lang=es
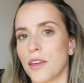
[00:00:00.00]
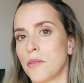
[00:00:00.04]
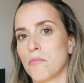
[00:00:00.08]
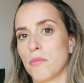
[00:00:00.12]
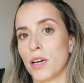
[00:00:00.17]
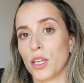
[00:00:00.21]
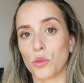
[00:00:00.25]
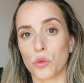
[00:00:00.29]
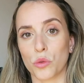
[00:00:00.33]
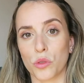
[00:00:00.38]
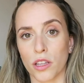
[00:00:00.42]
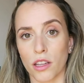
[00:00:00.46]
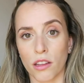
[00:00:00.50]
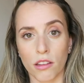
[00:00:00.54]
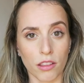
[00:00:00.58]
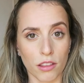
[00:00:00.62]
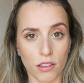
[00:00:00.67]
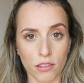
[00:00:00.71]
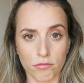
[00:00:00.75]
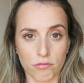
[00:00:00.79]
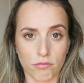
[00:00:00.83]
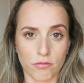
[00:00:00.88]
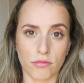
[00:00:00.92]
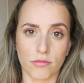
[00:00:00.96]
inmadurez
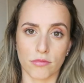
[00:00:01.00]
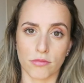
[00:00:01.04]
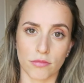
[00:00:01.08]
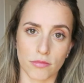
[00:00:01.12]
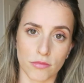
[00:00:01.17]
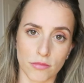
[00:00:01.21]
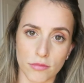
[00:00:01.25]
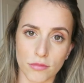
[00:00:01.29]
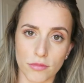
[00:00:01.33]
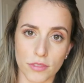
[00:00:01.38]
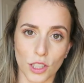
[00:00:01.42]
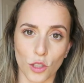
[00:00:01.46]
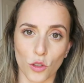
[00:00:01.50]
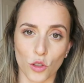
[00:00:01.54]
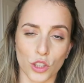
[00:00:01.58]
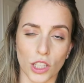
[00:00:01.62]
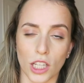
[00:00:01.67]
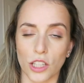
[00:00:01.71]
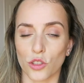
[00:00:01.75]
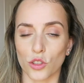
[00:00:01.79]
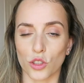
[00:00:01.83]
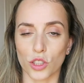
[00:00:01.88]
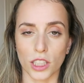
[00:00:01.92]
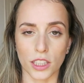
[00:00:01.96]
de los
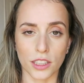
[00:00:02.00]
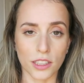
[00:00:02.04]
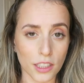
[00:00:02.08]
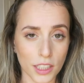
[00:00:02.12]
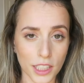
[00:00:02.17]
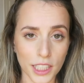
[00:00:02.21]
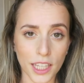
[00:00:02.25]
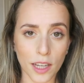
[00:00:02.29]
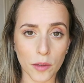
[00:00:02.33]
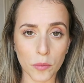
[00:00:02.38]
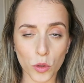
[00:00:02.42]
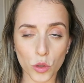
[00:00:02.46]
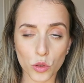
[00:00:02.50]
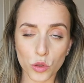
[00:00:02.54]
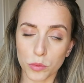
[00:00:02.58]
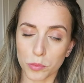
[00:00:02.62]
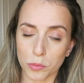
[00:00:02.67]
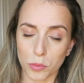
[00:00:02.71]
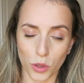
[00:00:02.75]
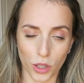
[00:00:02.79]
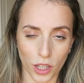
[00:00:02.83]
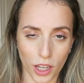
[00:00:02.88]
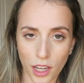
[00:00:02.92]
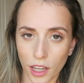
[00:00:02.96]
años que teníamos,
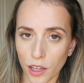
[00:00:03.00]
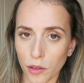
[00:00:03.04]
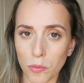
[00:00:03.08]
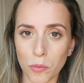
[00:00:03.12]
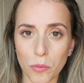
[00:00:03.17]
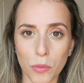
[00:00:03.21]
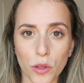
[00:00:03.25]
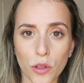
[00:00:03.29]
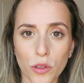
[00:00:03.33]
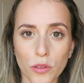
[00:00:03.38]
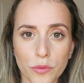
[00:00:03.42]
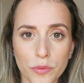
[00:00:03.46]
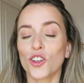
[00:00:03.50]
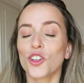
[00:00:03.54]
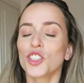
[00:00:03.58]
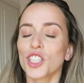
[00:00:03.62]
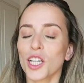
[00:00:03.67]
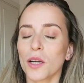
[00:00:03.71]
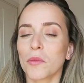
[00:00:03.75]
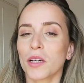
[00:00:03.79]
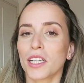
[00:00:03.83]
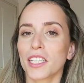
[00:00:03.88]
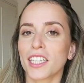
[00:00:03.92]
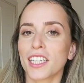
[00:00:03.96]
por ejemplo.
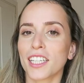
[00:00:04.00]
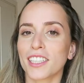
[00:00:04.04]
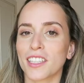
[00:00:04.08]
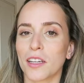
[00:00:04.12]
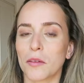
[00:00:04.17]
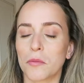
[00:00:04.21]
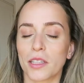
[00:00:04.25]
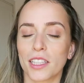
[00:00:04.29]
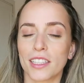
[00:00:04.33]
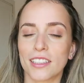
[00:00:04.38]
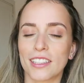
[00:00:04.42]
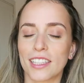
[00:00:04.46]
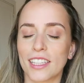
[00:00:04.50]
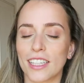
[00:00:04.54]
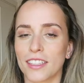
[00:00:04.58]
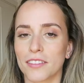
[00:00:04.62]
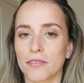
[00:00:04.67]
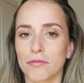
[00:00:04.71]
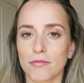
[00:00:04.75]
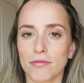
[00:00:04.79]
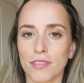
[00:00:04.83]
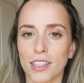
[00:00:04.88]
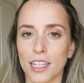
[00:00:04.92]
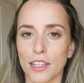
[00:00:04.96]
Otra manera también
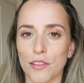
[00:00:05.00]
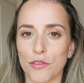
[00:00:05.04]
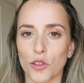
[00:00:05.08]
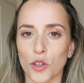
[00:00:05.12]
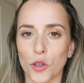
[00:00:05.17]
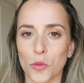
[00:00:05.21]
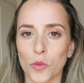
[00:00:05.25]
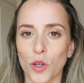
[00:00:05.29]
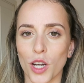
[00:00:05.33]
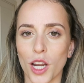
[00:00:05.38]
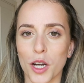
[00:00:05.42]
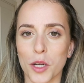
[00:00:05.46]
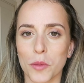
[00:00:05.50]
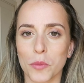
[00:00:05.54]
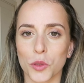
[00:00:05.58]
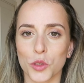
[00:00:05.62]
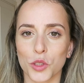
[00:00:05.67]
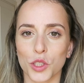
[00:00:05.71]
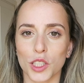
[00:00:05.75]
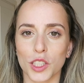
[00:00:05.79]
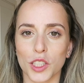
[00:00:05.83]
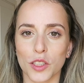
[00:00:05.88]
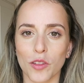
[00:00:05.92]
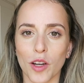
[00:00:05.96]
de reformular
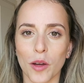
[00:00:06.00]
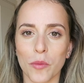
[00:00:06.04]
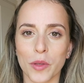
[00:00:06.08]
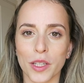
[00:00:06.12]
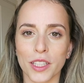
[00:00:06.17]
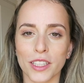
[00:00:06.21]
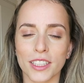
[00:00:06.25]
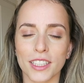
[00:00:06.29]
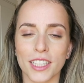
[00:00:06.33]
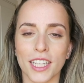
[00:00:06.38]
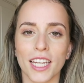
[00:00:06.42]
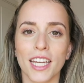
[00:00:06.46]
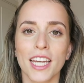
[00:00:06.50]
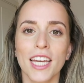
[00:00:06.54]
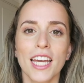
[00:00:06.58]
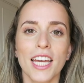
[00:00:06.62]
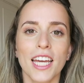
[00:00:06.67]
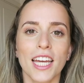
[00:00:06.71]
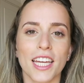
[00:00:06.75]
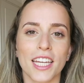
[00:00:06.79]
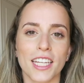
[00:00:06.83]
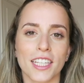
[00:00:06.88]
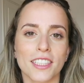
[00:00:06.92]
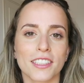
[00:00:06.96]
positivamente
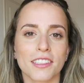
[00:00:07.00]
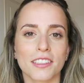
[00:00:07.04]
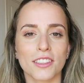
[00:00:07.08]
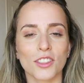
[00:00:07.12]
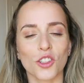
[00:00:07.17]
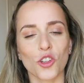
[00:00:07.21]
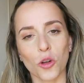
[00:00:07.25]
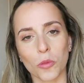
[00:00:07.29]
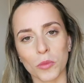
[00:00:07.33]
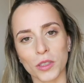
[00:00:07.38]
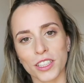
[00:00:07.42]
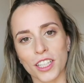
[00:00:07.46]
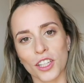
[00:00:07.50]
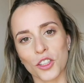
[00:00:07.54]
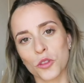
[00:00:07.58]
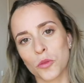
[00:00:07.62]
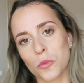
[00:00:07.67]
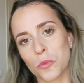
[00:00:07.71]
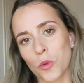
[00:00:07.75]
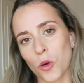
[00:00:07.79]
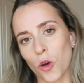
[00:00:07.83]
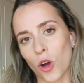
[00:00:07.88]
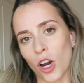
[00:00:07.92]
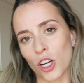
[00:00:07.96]
es comentando
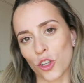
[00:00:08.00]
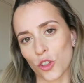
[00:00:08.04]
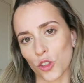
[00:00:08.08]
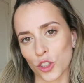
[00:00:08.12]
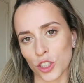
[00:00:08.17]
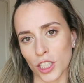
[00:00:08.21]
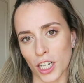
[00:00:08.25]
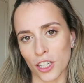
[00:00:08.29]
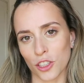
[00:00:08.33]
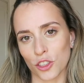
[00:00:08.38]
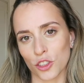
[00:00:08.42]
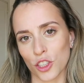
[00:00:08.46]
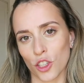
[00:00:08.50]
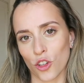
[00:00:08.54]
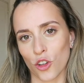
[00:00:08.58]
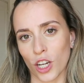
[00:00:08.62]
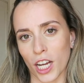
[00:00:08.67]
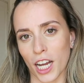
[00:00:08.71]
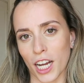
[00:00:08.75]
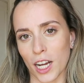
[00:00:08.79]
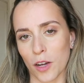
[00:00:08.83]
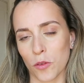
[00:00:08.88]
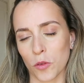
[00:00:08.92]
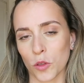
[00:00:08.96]
un poco al contrario de lo
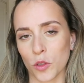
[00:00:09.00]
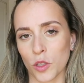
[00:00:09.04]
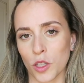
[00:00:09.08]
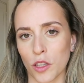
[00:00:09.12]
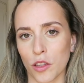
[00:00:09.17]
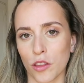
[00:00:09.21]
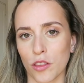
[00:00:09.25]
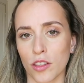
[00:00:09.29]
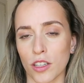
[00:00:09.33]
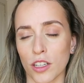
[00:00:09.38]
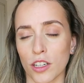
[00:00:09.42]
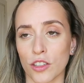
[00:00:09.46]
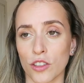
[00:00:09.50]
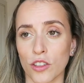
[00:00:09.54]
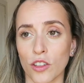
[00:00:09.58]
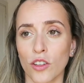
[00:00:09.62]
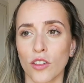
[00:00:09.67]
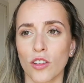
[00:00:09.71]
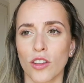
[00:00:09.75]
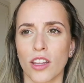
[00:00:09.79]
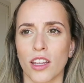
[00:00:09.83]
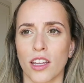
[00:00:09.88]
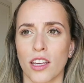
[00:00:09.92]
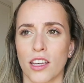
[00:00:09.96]
que acabo de decir,
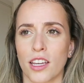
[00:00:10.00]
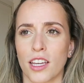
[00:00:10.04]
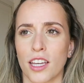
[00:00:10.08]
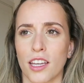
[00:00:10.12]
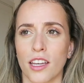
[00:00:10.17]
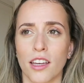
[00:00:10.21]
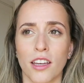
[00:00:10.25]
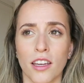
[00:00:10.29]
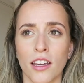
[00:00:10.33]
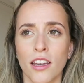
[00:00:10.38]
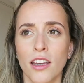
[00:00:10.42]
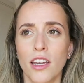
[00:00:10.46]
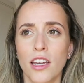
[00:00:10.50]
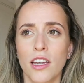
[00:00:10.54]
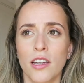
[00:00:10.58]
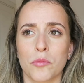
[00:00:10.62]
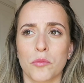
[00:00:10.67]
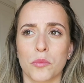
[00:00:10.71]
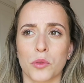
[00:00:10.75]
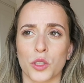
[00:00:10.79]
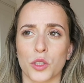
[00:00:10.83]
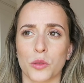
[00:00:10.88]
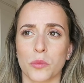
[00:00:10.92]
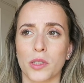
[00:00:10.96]
¿no? De que,
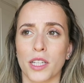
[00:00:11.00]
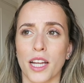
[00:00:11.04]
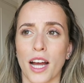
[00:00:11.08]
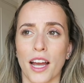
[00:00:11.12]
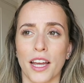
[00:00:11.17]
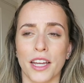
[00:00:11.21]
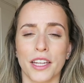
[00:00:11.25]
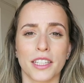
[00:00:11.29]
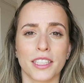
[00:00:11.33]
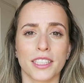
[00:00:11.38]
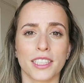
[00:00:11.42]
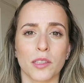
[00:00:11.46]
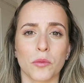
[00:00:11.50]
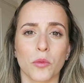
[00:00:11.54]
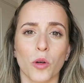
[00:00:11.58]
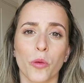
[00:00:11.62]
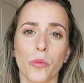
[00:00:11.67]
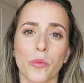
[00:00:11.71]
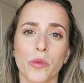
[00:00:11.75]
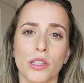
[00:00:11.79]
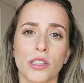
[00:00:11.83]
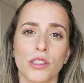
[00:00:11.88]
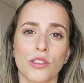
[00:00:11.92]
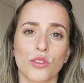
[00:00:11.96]
pues mira, en ese
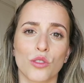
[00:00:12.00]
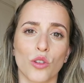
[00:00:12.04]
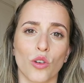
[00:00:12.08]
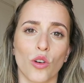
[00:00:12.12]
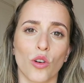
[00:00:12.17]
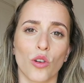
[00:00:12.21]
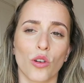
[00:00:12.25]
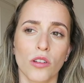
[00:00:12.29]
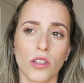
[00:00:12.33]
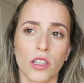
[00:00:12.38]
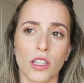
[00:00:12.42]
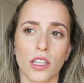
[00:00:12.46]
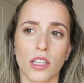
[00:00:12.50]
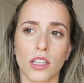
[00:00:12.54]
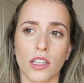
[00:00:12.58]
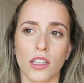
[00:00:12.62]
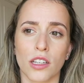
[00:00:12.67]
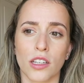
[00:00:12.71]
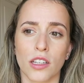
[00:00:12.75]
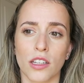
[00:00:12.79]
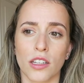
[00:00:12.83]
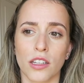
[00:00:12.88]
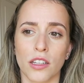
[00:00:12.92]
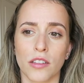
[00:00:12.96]
momento
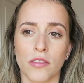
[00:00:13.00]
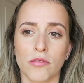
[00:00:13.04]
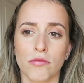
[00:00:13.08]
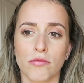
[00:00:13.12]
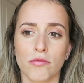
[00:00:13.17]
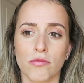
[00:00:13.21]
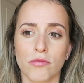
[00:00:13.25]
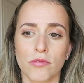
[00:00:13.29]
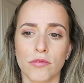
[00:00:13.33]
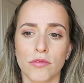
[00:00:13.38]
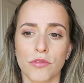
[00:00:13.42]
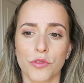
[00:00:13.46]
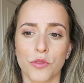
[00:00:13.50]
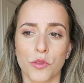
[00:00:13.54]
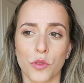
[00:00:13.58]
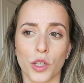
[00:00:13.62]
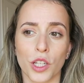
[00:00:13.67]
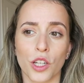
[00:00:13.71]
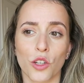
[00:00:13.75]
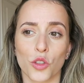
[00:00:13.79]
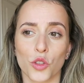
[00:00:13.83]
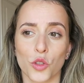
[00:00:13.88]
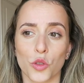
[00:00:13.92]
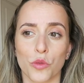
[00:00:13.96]
eh,
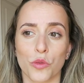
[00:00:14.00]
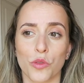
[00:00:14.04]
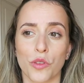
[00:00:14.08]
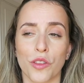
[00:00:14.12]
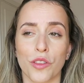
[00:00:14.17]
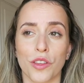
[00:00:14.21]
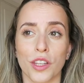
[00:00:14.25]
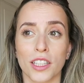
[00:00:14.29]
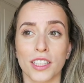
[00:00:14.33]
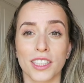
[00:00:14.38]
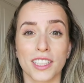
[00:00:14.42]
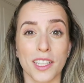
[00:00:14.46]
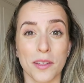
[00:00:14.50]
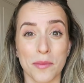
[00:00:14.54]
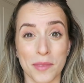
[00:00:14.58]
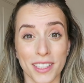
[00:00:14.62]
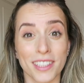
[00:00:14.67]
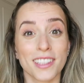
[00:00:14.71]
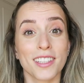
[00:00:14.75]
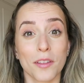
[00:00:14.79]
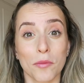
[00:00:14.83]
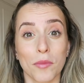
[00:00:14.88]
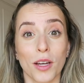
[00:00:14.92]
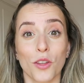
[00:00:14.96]
fui lo
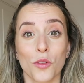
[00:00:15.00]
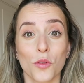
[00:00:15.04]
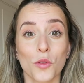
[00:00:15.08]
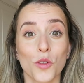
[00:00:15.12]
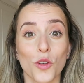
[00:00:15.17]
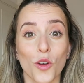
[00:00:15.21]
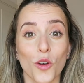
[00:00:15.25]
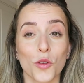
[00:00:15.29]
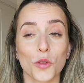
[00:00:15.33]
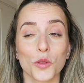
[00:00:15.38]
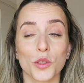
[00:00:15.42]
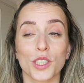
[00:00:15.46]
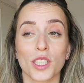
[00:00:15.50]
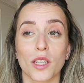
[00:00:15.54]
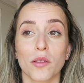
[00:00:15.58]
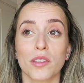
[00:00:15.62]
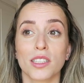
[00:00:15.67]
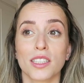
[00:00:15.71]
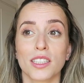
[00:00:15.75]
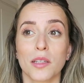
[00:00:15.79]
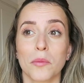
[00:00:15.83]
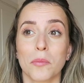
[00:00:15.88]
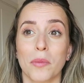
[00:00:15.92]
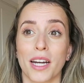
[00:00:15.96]
suficientemente maduro
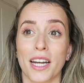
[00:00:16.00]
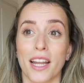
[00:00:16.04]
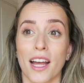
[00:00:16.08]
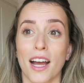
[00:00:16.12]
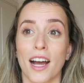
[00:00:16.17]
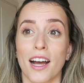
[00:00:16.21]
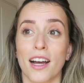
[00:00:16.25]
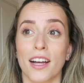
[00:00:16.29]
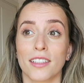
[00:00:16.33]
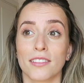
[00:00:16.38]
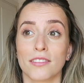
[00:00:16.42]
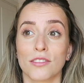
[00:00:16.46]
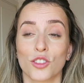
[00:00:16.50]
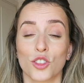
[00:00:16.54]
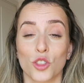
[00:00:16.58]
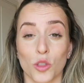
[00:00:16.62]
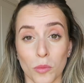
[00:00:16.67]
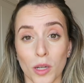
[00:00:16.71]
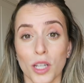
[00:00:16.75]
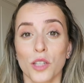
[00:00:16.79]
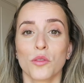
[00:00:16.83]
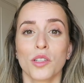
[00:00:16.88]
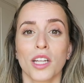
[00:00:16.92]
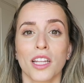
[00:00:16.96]
justamente para
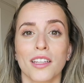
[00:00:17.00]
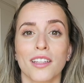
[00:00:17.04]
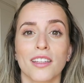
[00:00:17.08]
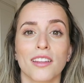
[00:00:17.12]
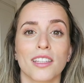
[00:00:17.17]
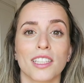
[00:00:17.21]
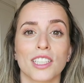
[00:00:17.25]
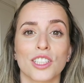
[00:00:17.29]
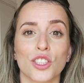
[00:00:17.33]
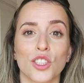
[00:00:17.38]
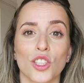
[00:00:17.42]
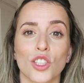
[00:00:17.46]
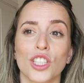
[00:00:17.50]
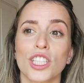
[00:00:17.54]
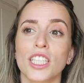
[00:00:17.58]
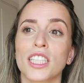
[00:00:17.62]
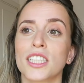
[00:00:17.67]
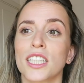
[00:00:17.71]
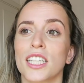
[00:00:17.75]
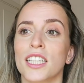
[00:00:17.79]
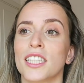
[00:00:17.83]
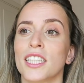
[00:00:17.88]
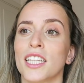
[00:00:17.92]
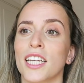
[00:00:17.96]
tomar una decisión y
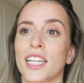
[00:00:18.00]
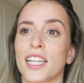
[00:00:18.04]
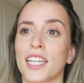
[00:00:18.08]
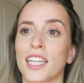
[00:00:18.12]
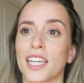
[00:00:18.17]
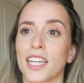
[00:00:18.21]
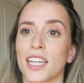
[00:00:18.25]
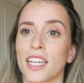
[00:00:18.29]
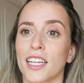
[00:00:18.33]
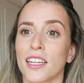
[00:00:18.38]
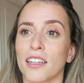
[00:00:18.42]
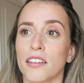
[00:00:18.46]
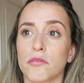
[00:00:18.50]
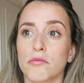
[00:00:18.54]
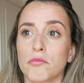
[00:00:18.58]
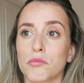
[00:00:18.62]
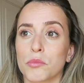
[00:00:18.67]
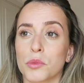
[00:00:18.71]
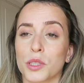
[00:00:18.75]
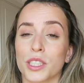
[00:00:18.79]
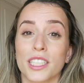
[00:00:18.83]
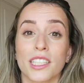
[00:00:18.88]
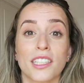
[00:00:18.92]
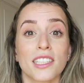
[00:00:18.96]
entender que
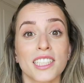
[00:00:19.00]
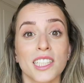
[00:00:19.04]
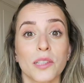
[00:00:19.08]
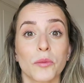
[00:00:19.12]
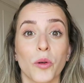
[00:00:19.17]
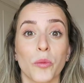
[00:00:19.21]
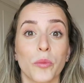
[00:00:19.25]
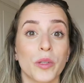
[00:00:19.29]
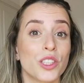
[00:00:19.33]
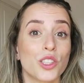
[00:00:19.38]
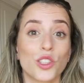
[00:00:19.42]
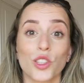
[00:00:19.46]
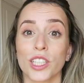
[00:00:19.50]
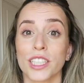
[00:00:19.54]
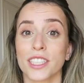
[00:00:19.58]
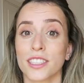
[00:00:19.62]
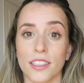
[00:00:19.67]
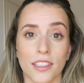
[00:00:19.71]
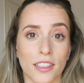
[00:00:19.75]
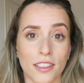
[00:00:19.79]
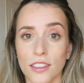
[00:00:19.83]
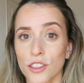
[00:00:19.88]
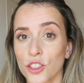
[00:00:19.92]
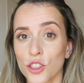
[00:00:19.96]
pues en ese momento
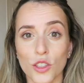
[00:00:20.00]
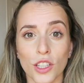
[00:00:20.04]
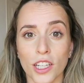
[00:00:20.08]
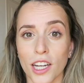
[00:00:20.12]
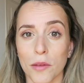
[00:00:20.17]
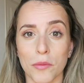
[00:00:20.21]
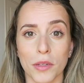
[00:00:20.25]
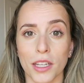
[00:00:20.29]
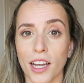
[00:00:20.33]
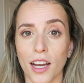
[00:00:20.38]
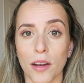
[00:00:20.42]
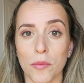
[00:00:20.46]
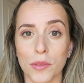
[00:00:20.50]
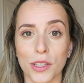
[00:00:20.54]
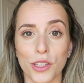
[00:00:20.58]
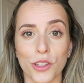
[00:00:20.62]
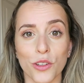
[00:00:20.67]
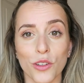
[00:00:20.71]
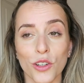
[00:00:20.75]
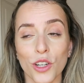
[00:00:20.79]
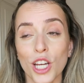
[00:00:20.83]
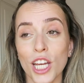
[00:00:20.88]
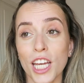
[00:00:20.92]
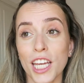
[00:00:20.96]
ese no era mi
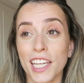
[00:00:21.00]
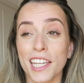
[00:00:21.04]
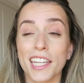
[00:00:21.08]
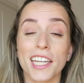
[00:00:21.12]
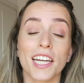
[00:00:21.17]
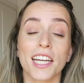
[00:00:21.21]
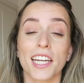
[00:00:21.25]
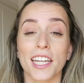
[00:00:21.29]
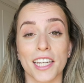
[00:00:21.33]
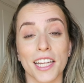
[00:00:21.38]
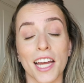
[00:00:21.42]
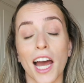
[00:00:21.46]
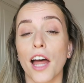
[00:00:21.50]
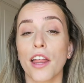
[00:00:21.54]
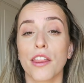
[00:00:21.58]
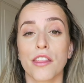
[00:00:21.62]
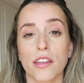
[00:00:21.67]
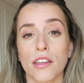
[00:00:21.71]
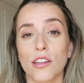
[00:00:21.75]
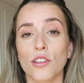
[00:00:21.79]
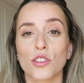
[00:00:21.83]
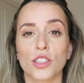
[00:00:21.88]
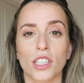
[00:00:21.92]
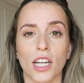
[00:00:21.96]
camino y que quería
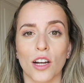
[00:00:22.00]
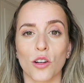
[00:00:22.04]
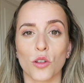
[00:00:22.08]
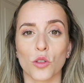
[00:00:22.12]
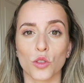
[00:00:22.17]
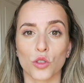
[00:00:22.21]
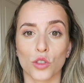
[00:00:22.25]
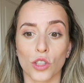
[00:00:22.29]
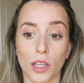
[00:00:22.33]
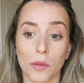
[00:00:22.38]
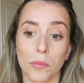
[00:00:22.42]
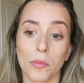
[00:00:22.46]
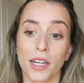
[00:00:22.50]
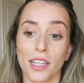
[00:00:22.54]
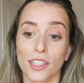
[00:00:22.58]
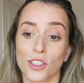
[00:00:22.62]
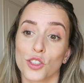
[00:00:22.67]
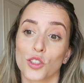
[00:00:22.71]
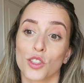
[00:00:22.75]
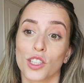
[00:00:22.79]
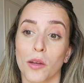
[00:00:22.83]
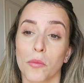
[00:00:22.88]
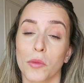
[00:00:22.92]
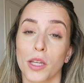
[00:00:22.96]
hacer otra cosa y para
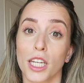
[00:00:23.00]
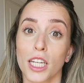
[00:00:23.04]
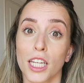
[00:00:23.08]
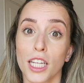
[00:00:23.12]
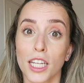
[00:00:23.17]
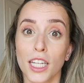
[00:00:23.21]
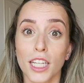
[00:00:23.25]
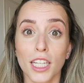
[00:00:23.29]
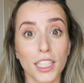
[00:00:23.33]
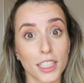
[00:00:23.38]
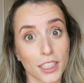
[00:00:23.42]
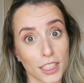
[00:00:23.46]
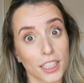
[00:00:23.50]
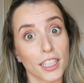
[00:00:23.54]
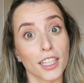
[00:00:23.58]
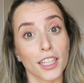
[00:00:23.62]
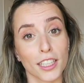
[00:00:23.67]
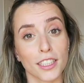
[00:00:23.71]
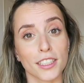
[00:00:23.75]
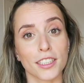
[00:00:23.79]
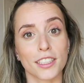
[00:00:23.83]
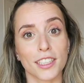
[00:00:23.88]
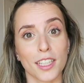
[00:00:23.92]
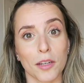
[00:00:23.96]
eso también se
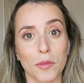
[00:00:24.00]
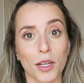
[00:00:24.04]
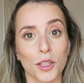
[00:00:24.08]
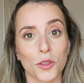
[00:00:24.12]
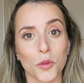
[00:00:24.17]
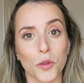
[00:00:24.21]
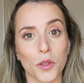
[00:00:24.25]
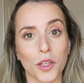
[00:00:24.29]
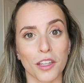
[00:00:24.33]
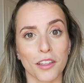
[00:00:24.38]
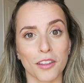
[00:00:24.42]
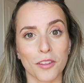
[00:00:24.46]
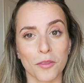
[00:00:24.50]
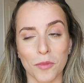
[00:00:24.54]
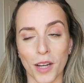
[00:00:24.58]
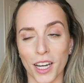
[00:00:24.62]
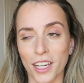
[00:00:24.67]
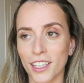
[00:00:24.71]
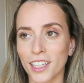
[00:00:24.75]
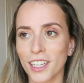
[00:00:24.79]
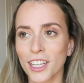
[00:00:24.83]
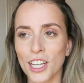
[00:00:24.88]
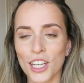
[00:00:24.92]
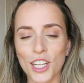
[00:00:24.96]
necesita madurez,
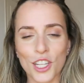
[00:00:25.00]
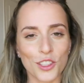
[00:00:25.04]
¿vale?